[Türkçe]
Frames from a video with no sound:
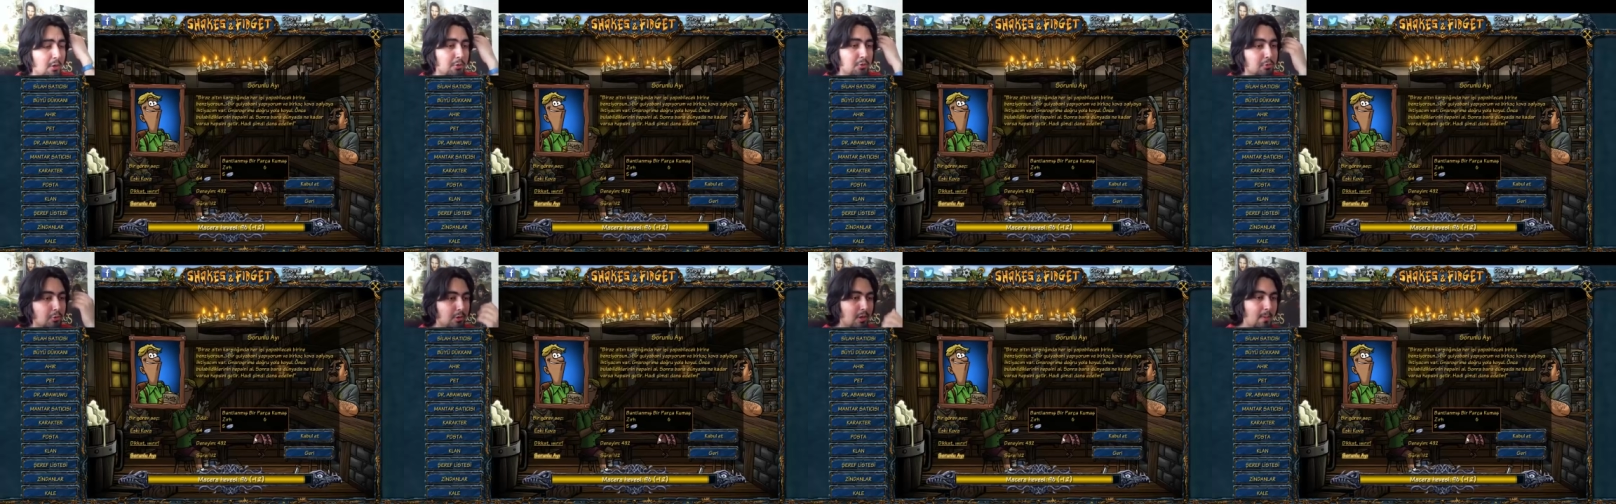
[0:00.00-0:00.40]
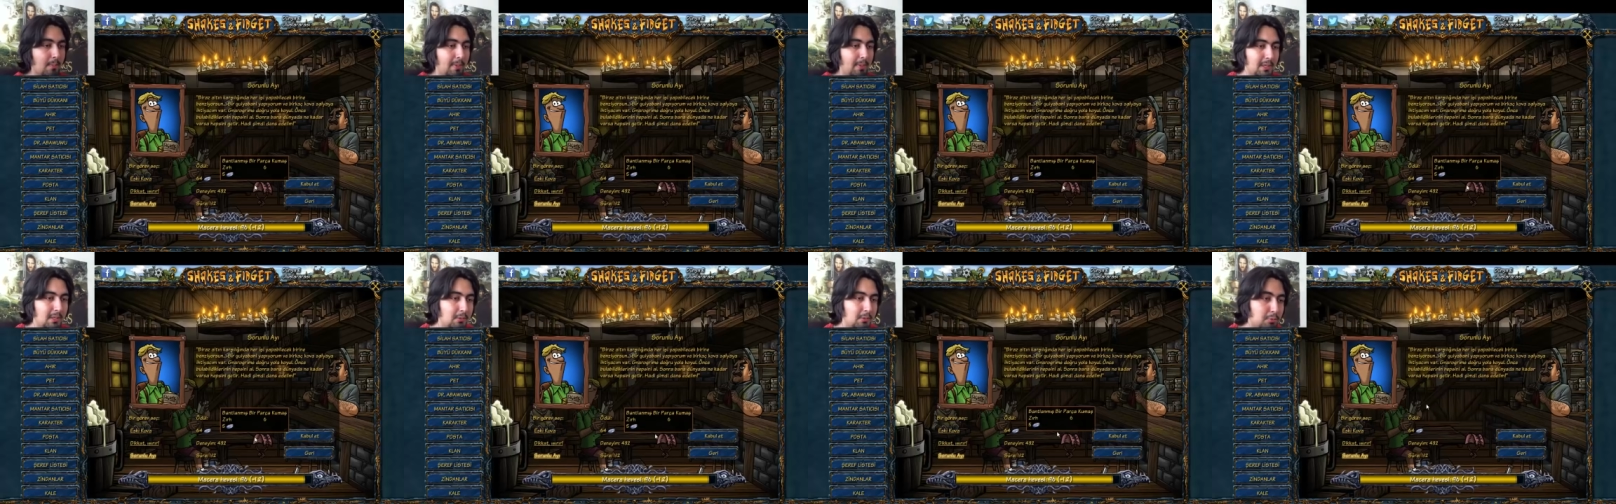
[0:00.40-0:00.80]
Sonra
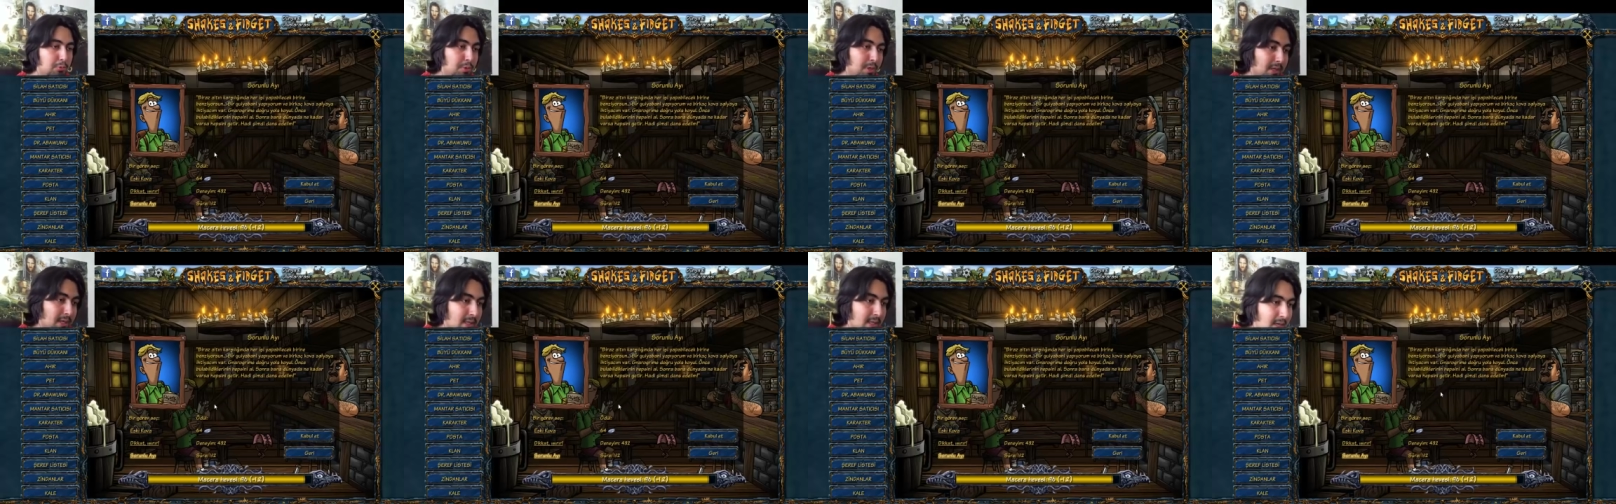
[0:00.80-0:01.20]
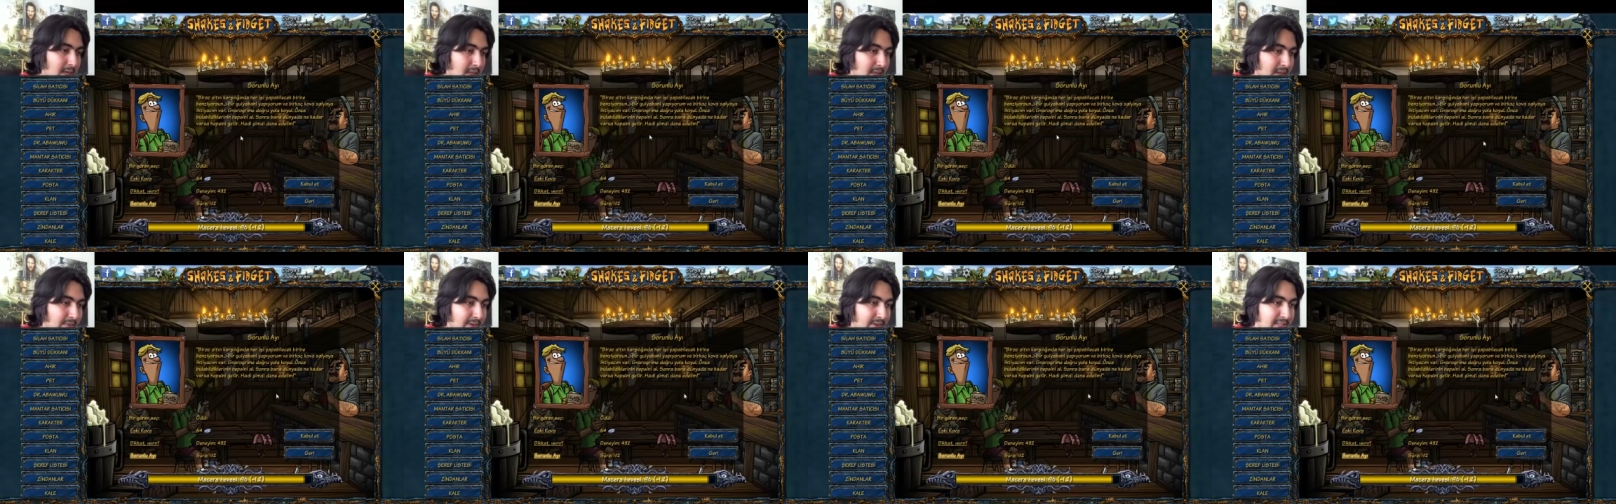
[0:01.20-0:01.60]
bana dünyada ne
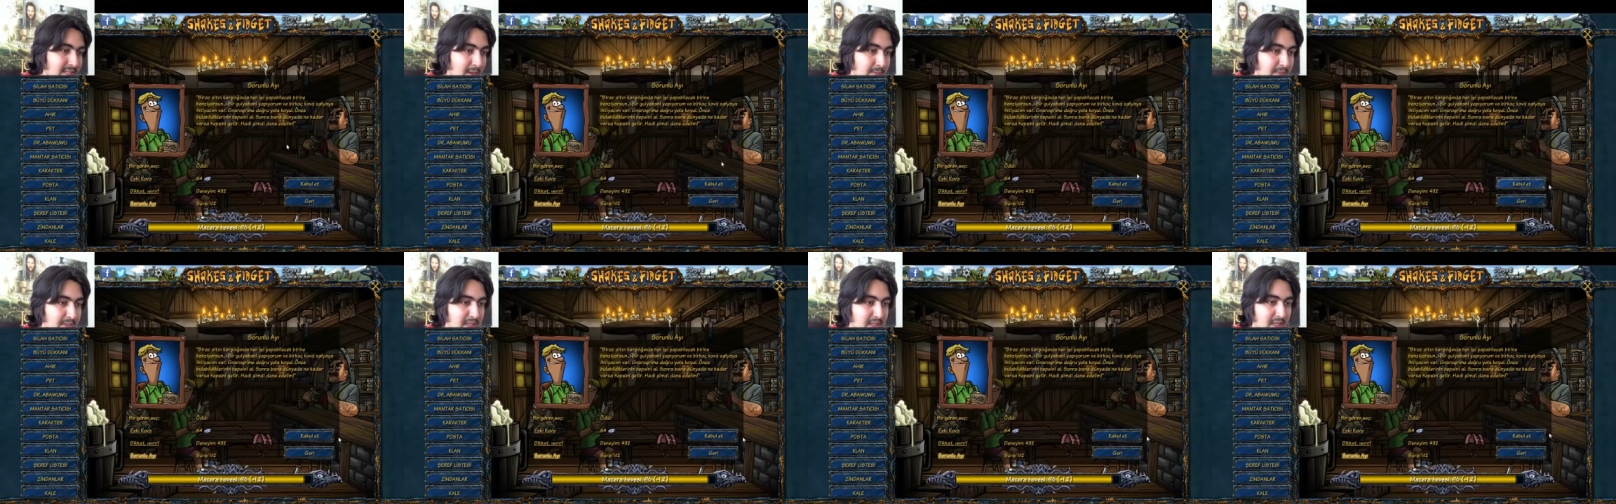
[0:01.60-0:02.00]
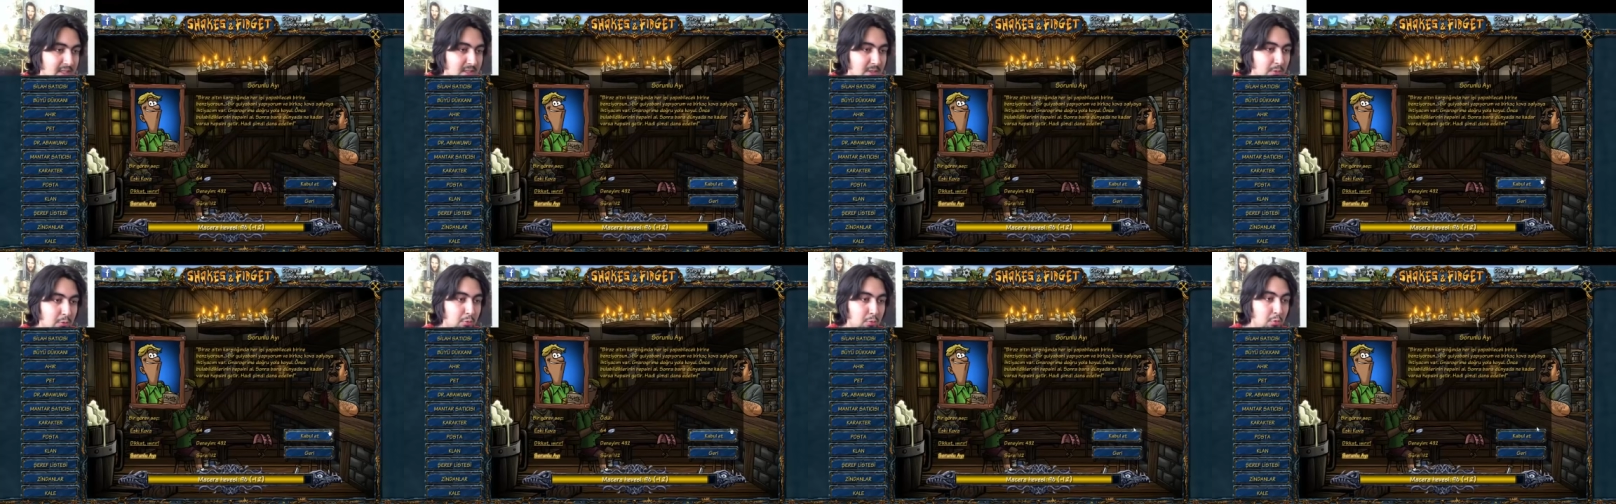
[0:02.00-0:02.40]
kadar varsa hepsini
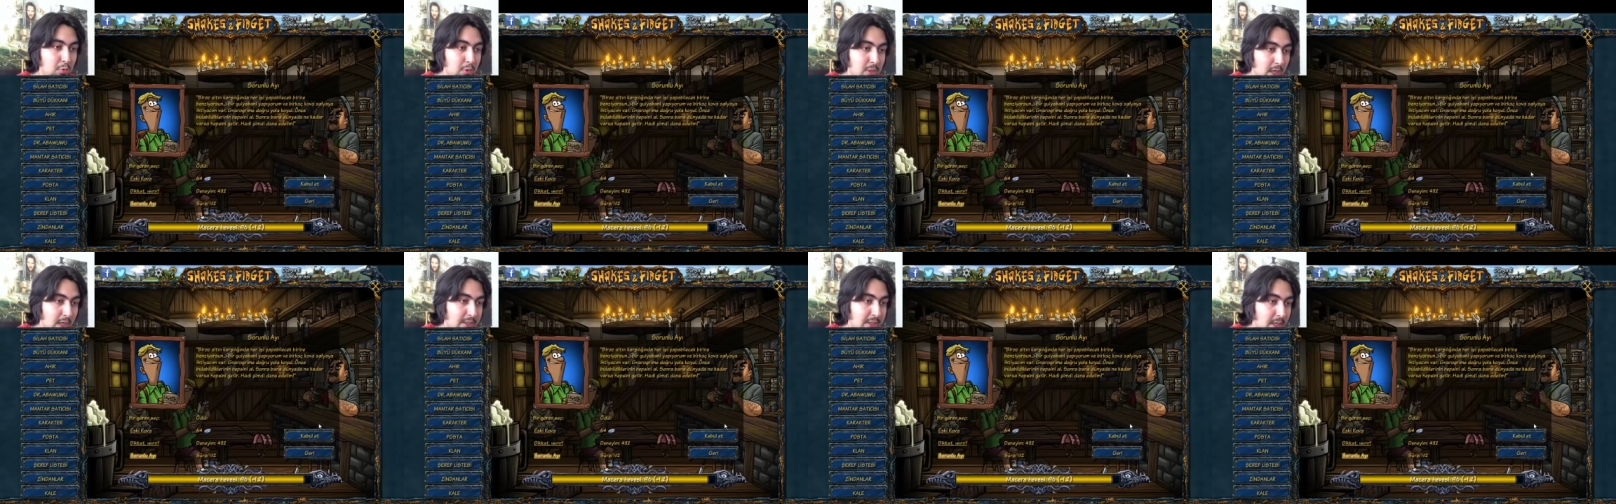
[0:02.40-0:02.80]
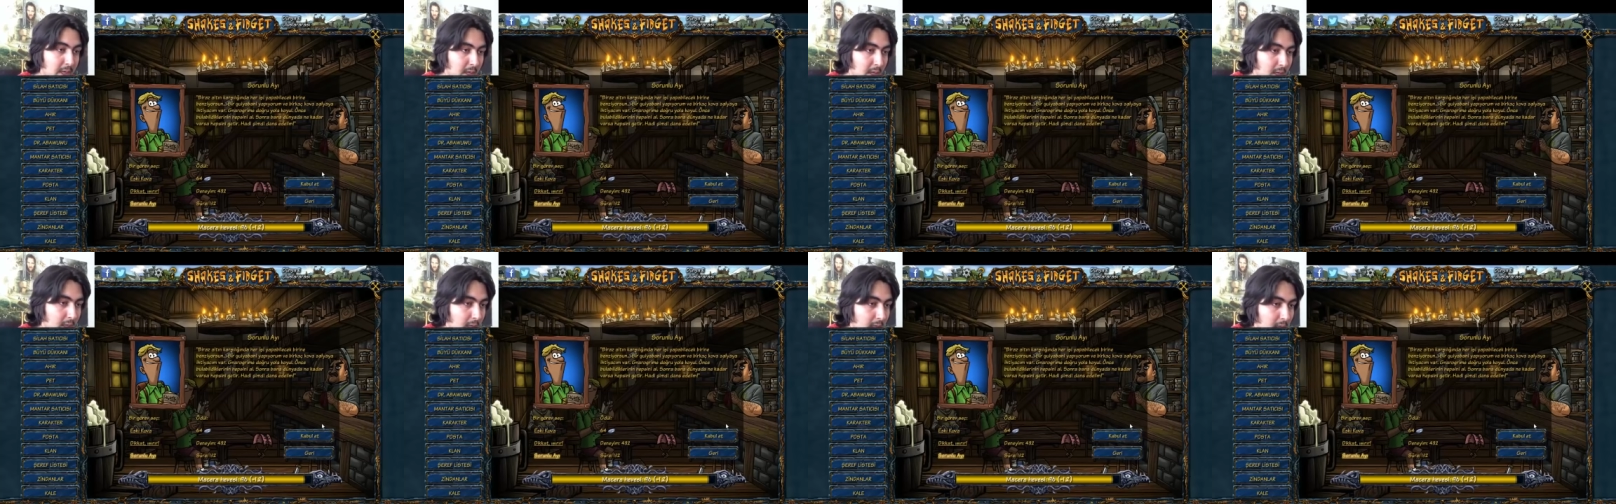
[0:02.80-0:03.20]
getir. Dünyada.
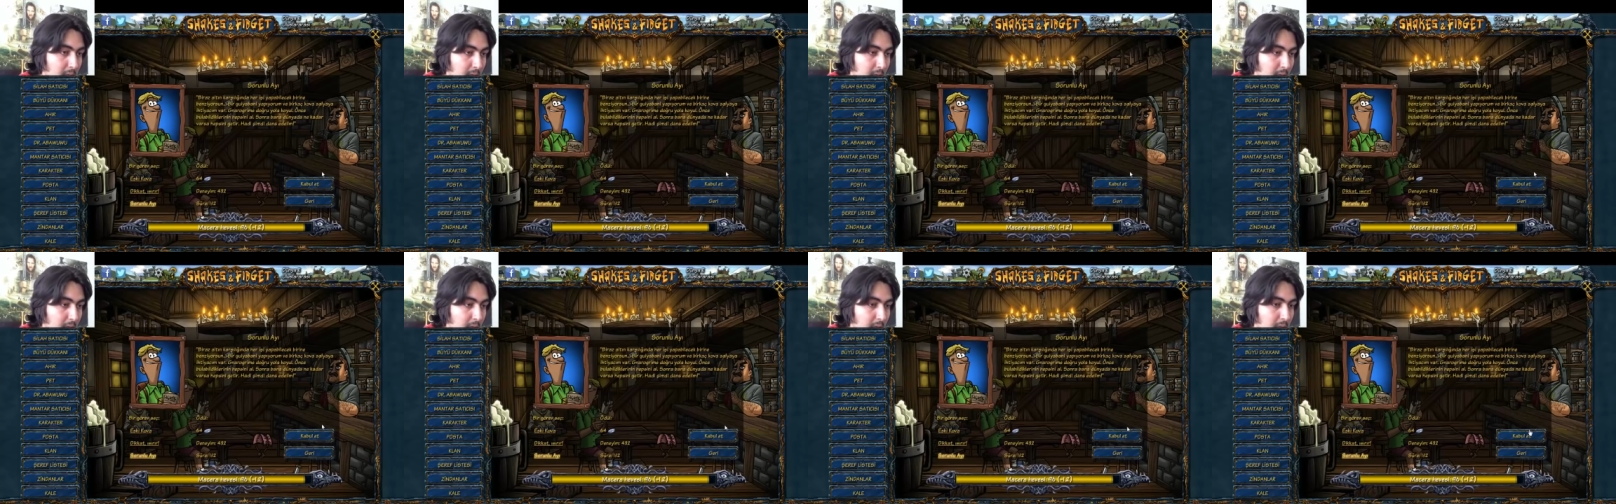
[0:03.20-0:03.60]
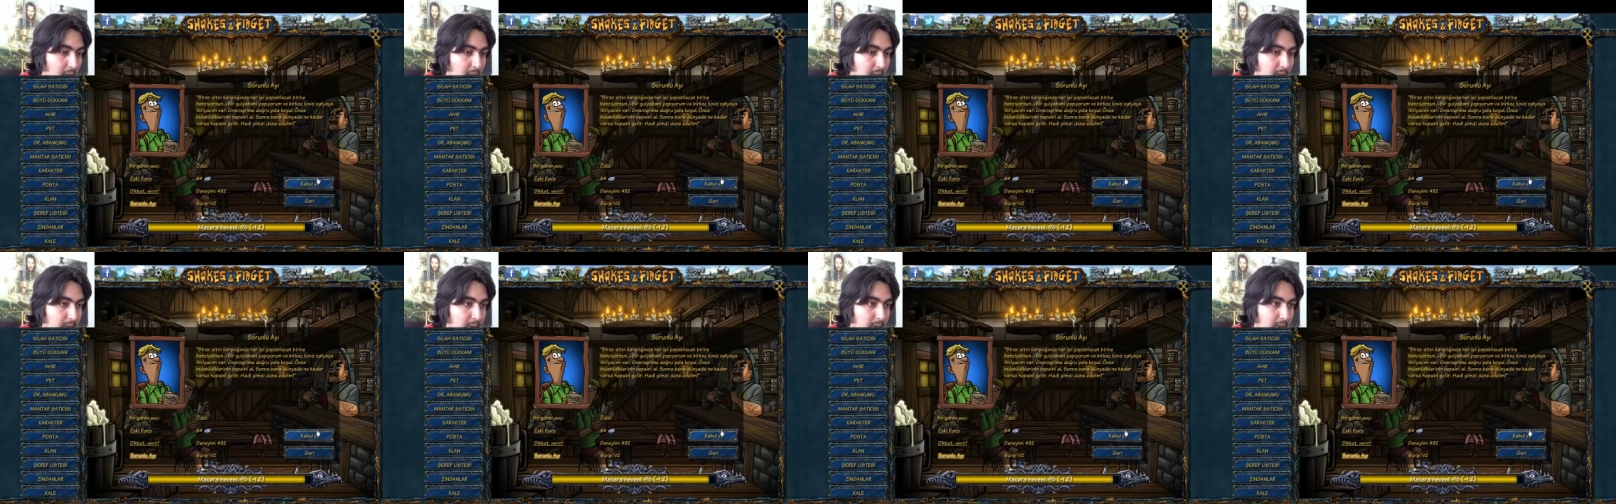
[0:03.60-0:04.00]

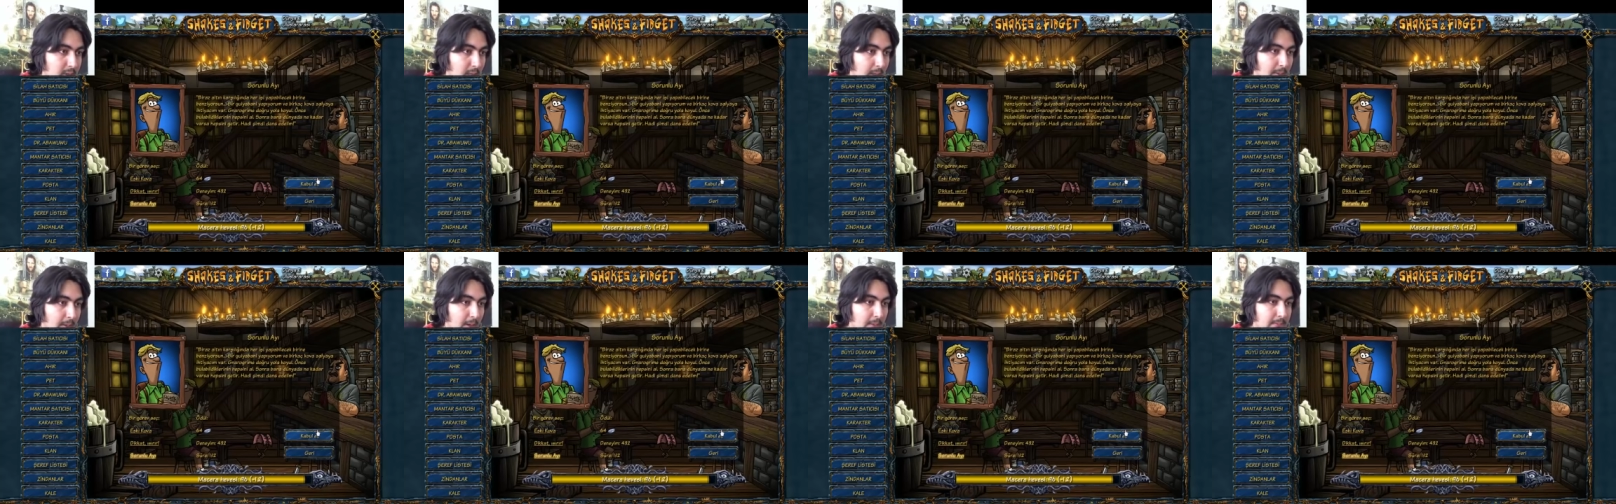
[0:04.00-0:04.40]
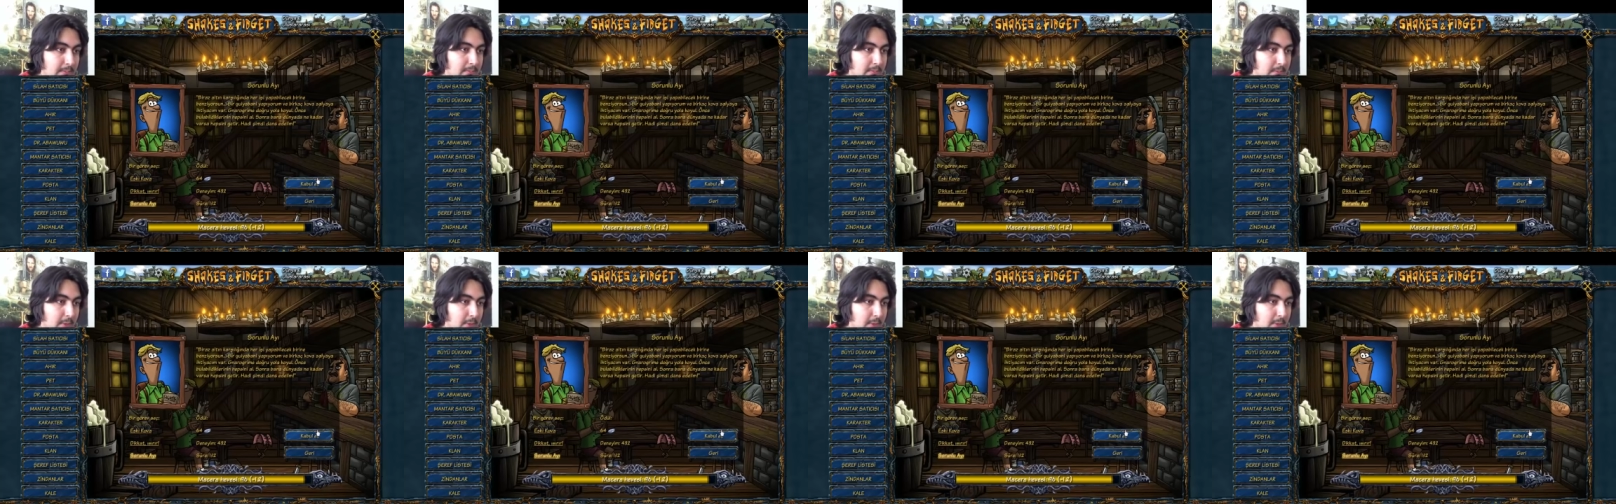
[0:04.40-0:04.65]
Tamam.